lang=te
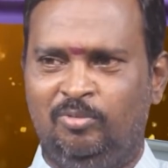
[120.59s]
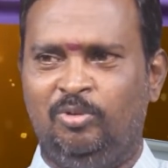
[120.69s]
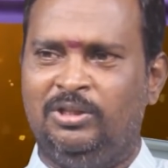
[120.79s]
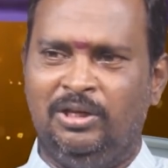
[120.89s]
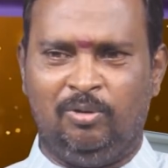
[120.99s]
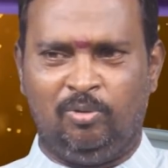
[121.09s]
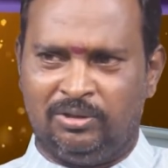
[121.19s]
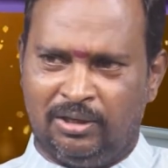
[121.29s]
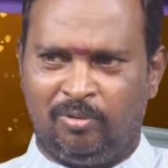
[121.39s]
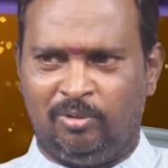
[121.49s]
కొంత
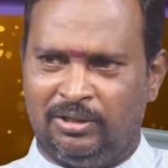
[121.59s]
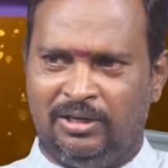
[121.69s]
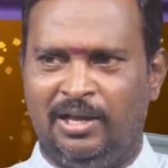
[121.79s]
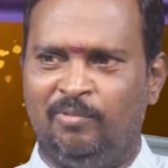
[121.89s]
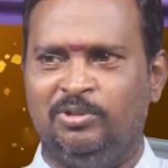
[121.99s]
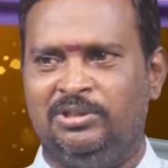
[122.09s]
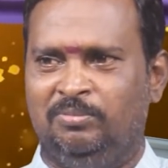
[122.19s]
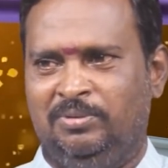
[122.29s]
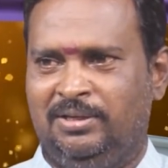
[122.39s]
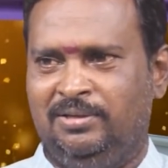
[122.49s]
కొంత కొంత జ్ఞానం
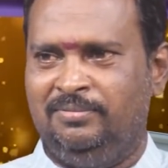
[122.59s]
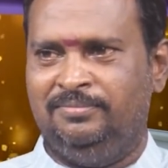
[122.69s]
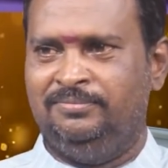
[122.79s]
వచ్చింది మనకి